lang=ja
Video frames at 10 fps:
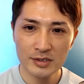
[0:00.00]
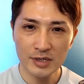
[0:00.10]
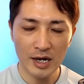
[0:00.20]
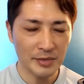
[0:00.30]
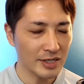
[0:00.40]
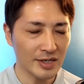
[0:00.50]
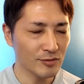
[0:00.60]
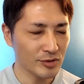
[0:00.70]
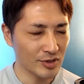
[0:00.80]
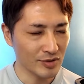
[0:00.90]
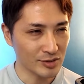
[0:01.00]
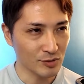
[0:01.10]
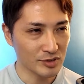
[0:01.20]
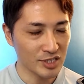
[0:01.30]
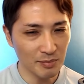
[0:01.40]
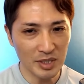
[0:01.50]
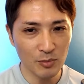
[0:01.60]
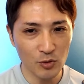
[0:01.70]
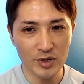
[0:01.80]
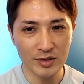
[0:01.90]
アメリカのっていうかその JP
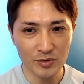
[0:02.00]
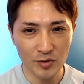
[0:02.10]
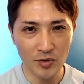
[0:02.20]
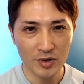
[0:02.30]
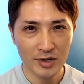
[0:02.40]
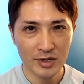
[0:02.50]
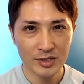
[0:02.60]
モルガンの